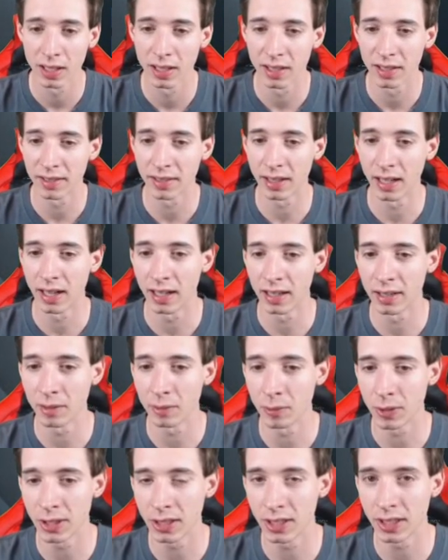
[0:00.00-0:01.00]
da
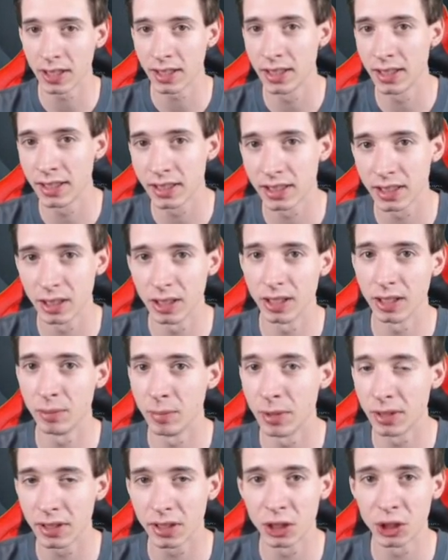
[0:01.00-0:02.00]
jede Kiste
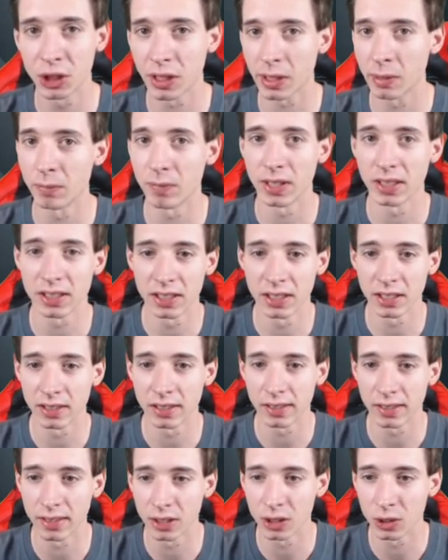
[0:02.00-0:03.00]
mitgeschrieben, was er
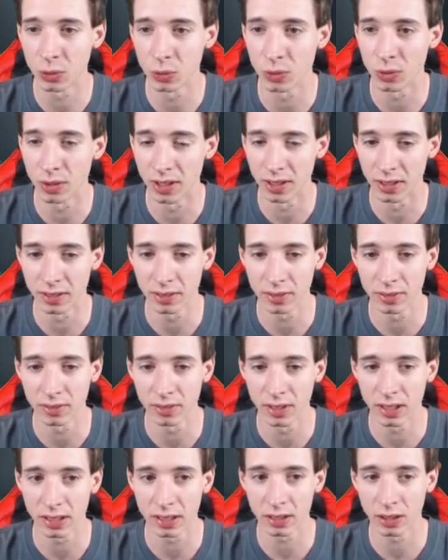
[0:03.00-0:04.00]
da gezogen hat.
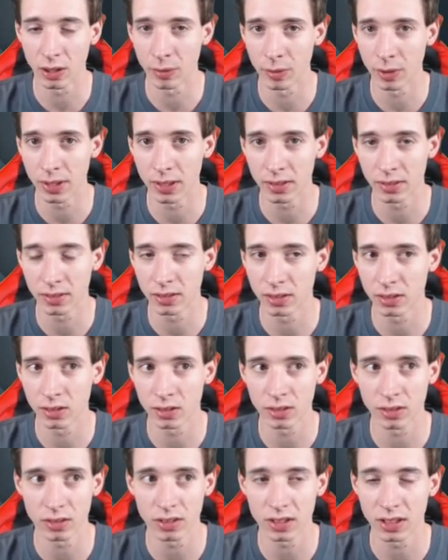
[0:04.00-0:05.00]
Und hat da, glaube ich,
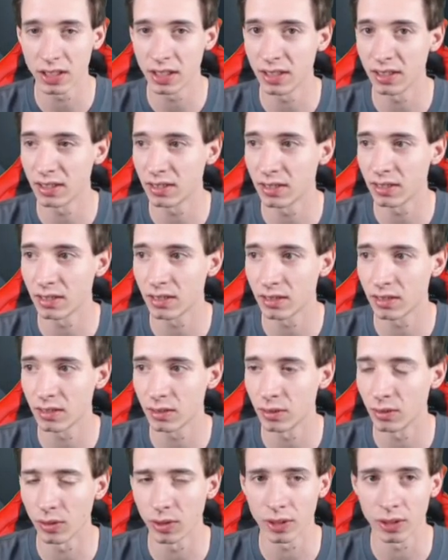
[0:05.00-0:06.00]
10
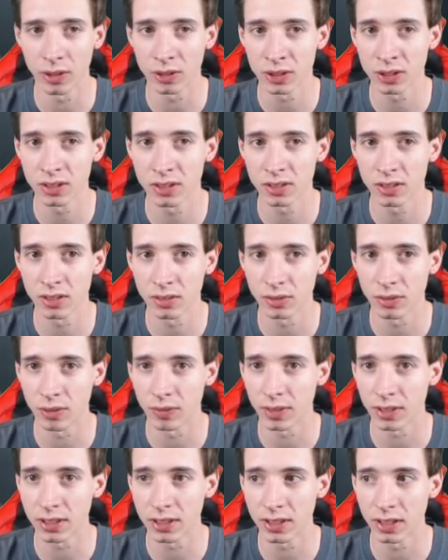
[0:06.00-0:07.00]
oder 1000 oder
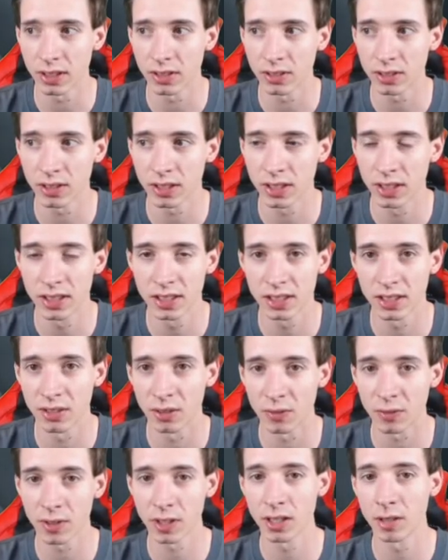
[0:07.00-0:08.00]
waren es 10.000 Kisten
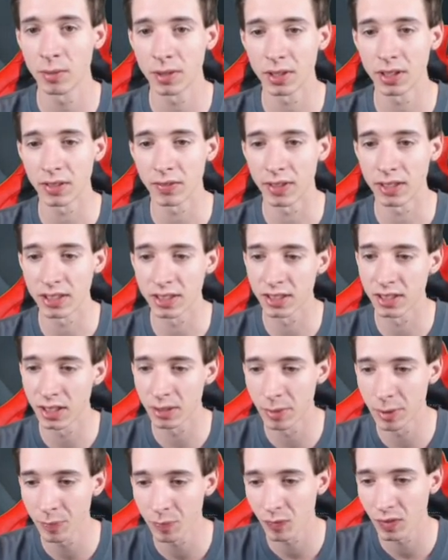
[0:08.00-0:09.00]
aufgehebelt, ich weiß es
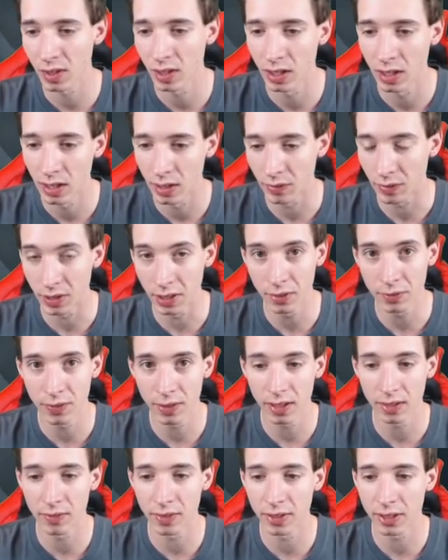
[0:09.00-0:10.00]
nicht mehr. Auf jeden
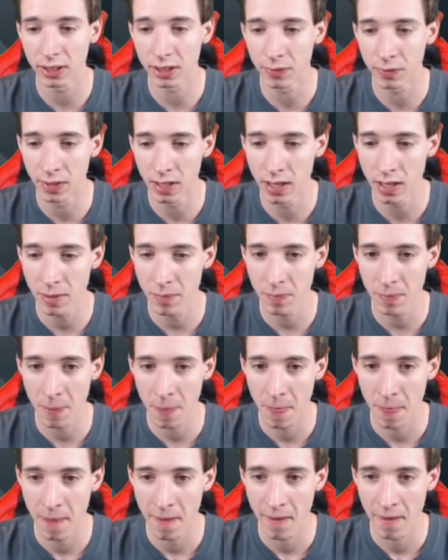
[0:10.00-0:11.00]
Fall waren das viele
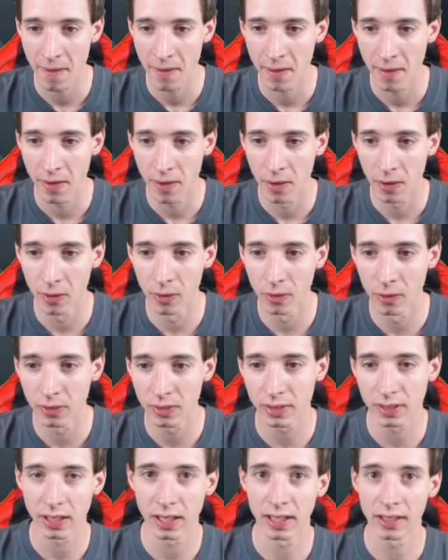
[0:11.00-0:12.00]
und
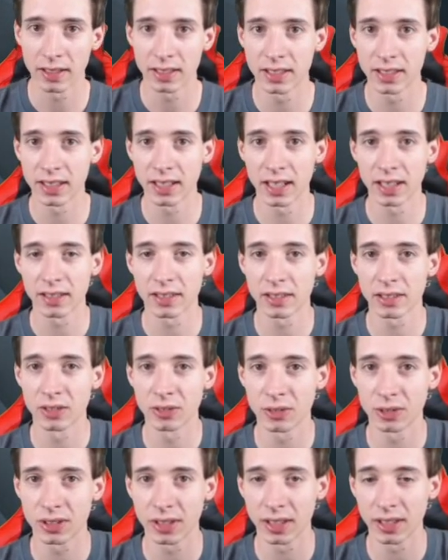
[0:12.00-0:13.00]
da hat er sich halt
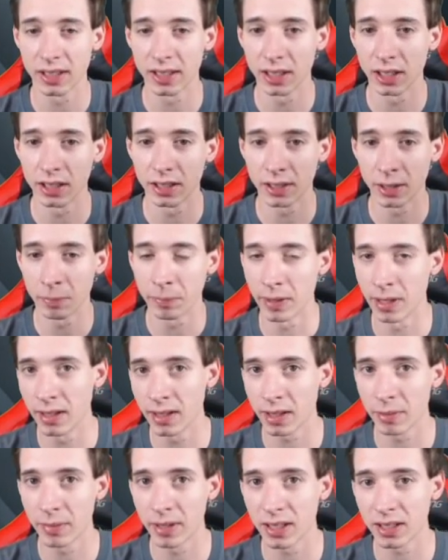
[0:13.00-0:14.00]
sozusagen eine Tabelle
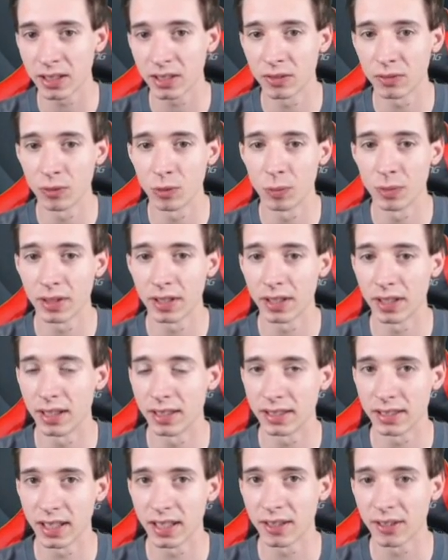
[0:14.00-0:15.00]
gemacht, wo man dann
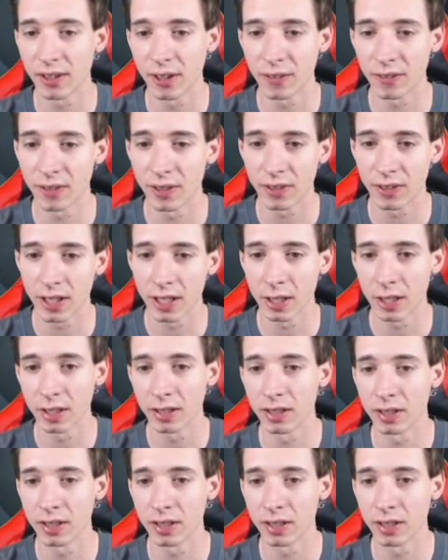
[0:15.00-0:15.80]
halt sagen konnte, okay, die